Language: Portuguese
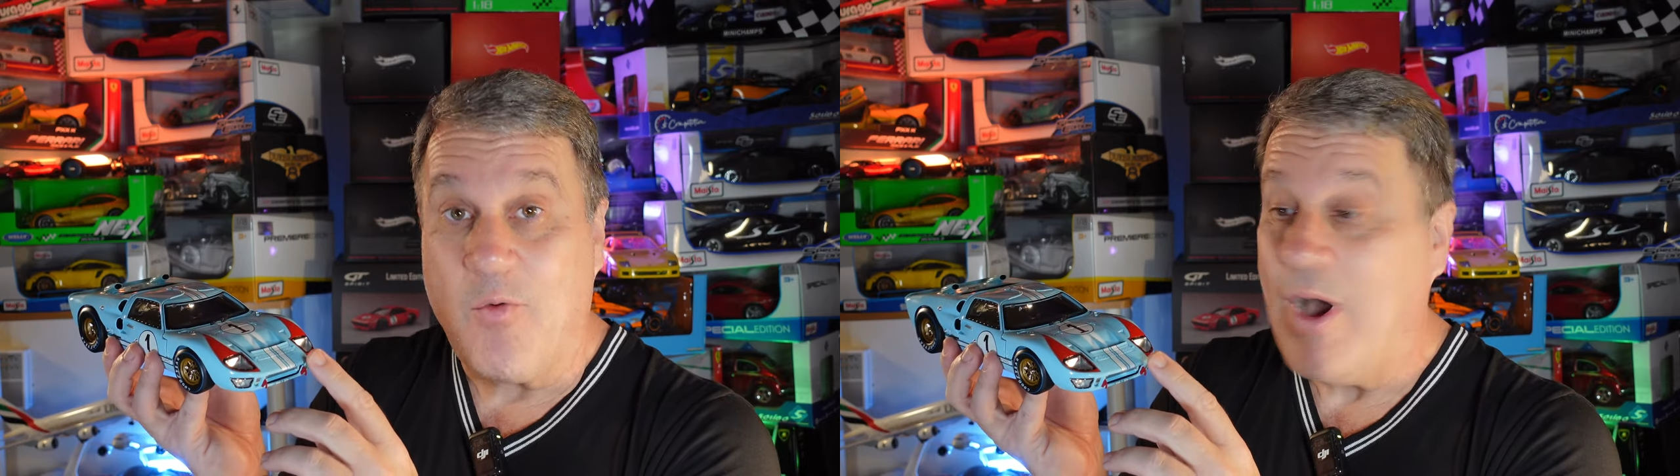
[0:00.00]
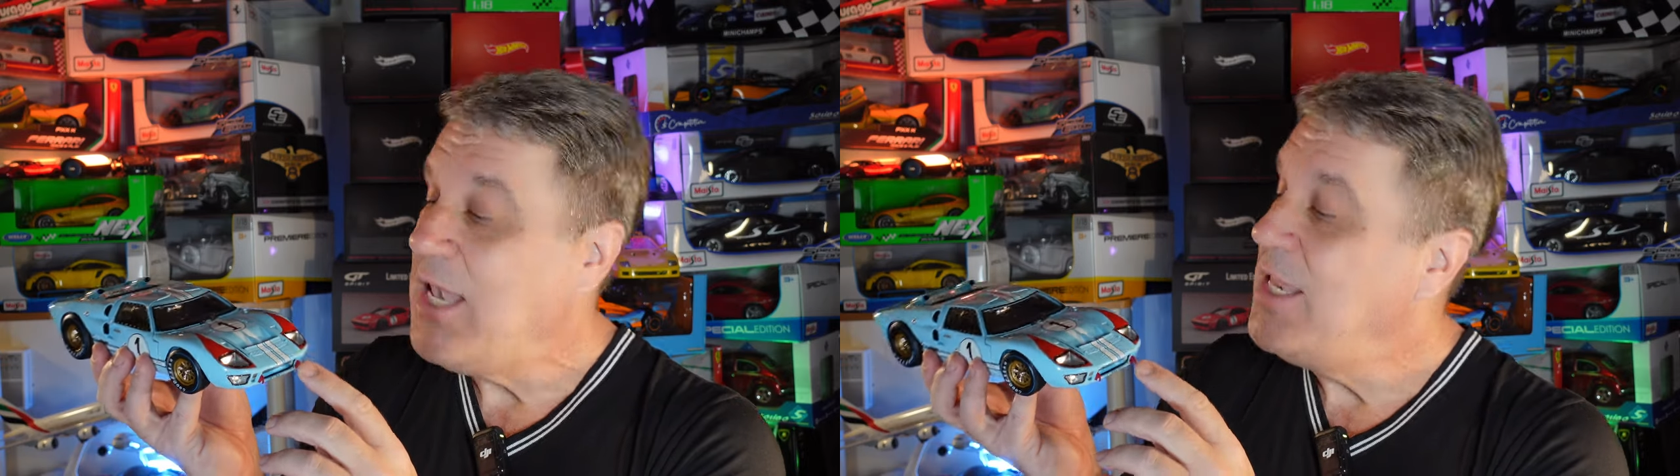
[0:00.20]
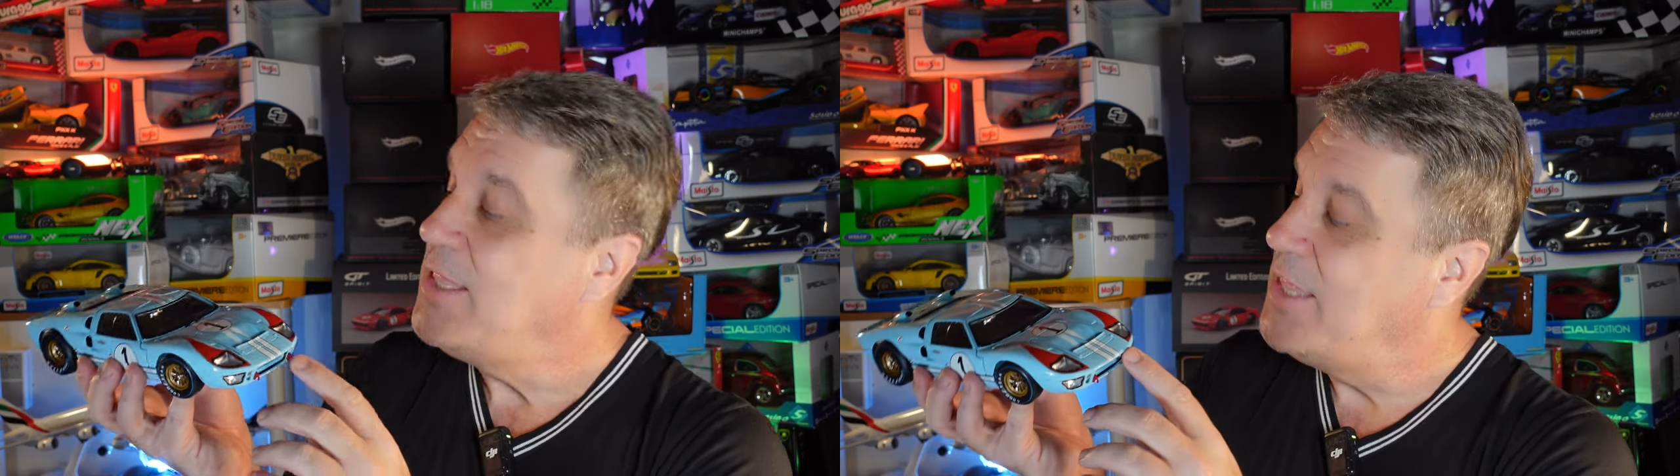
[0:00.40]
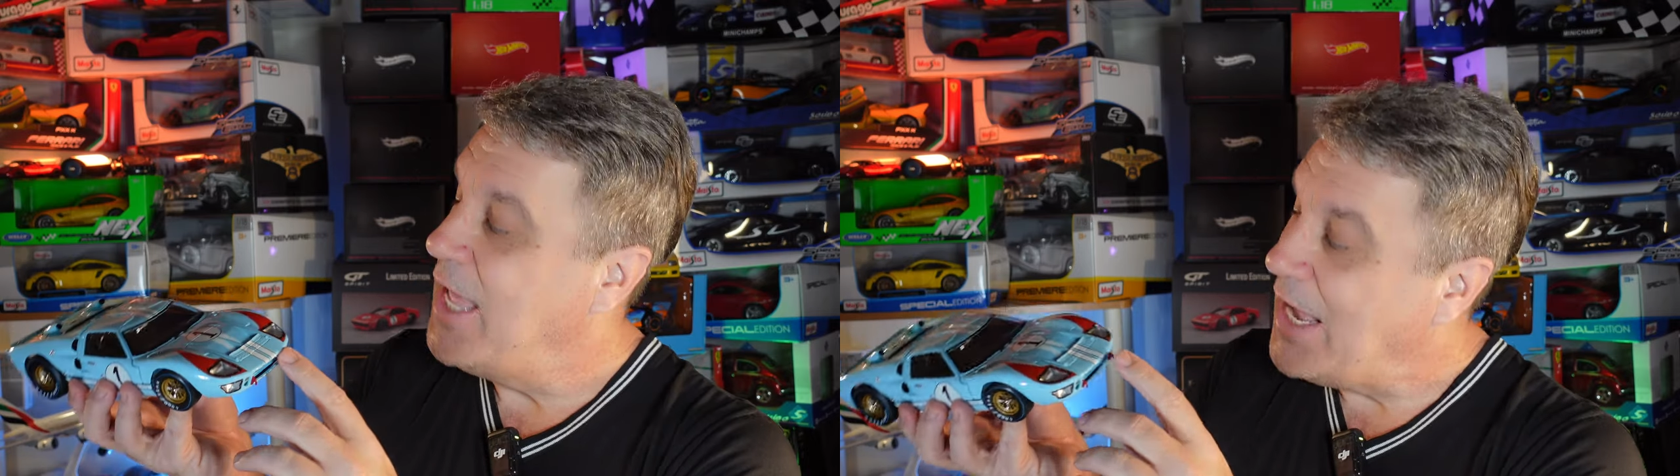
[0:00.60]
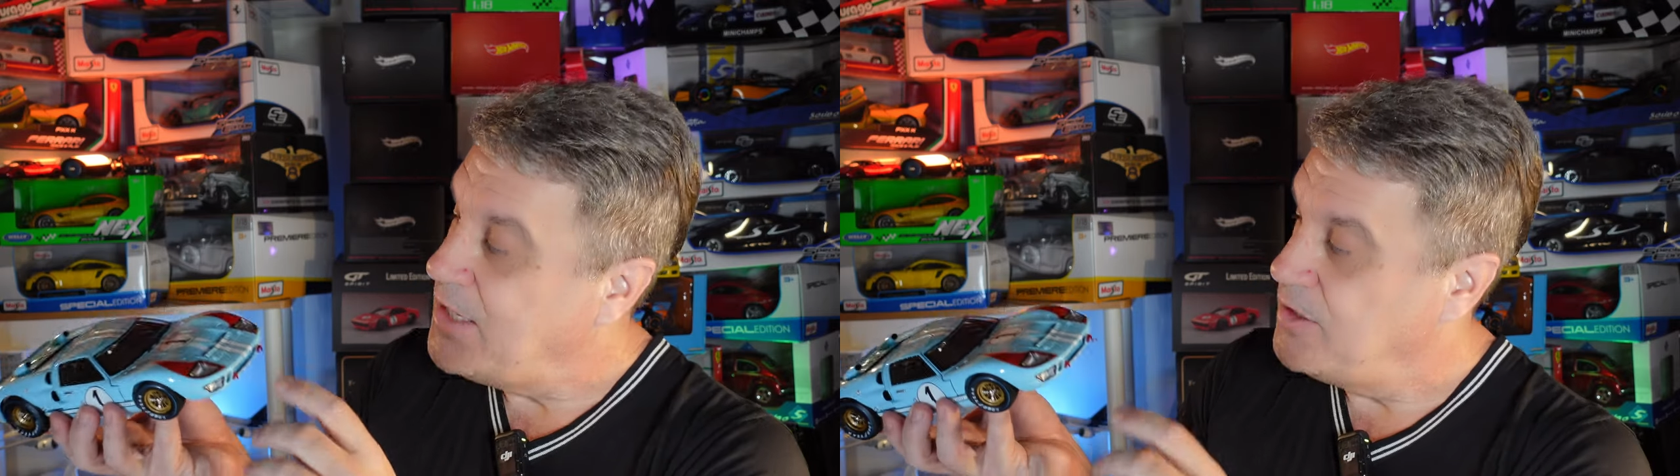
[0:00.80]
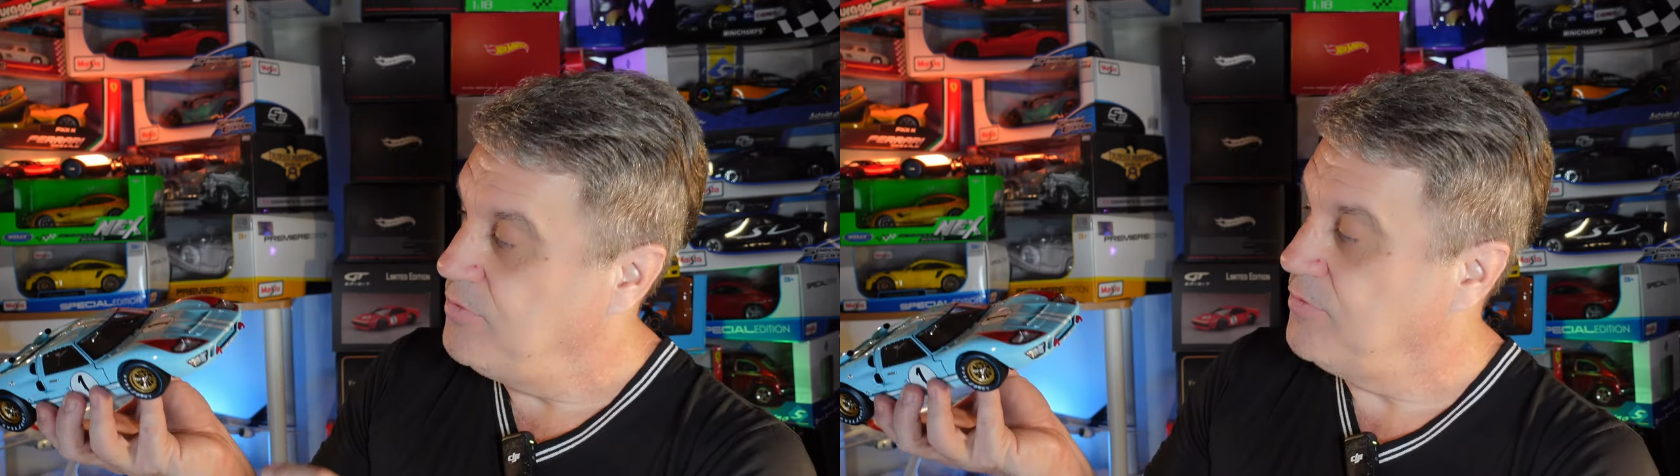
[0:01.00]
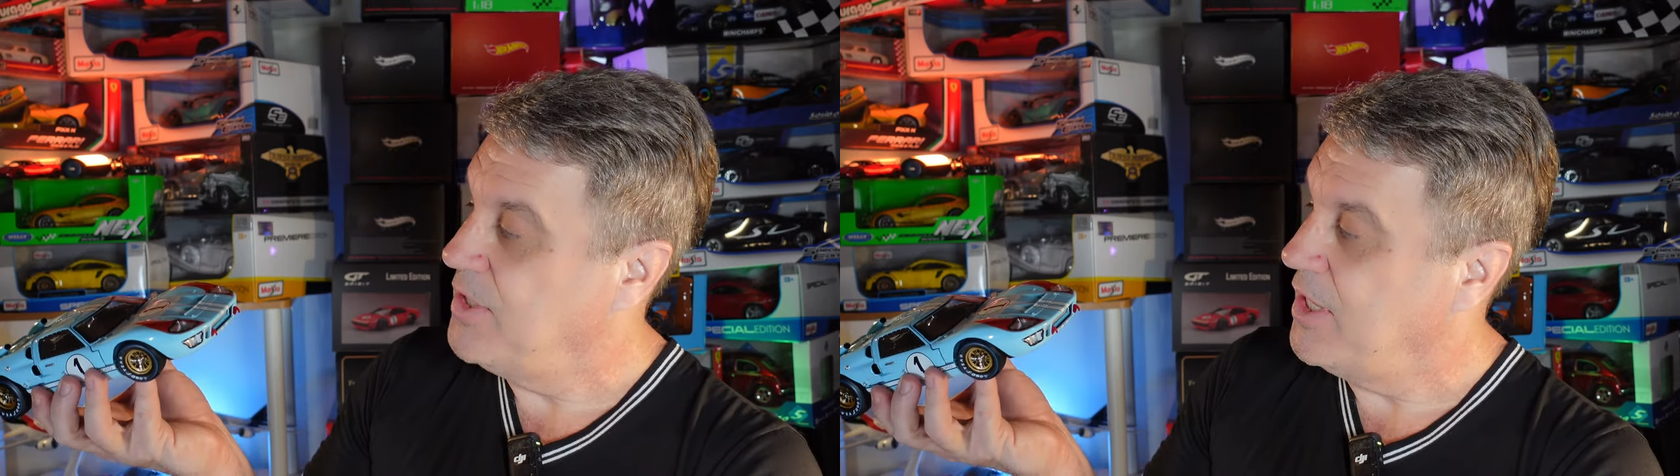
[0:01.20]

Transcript: qualidade dos